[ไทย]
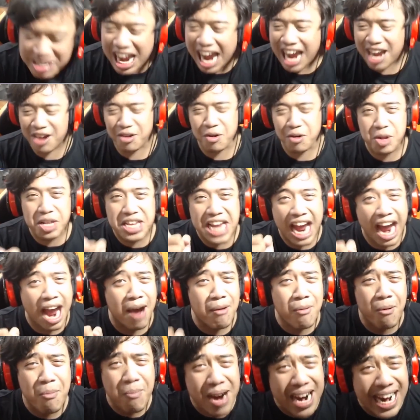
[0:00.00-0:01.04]
ย่าให้กูเจอพ
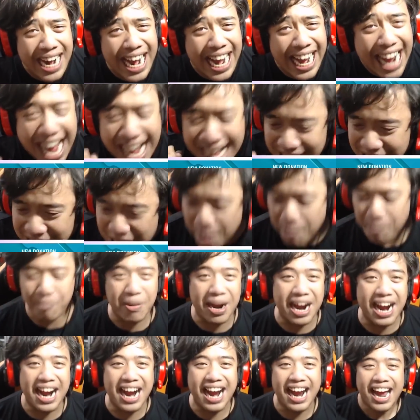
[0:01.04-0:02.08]
วกมึงในงานจับมื
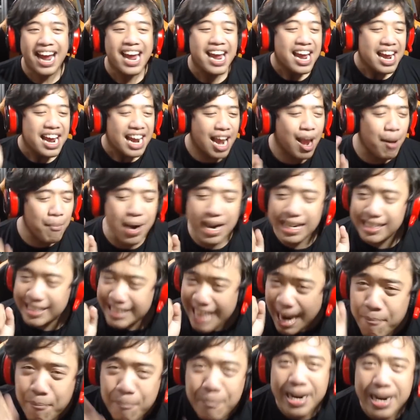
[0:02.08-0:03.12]
อ แล้วมึงจั
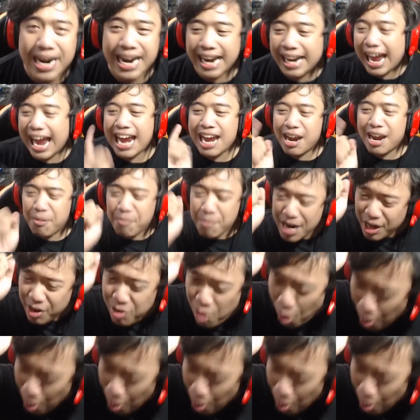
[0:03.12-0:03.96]
บมือใครแล้วมึงด